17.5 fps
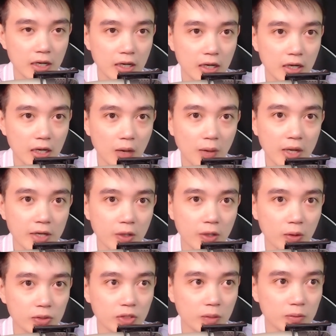Lão lấy
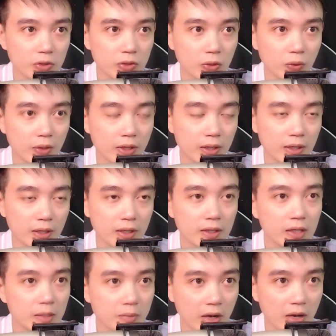đồ xong xuôi
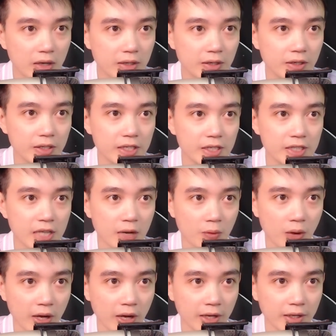thì mở cửa đi ra
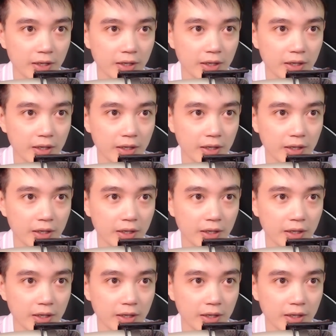ngoài.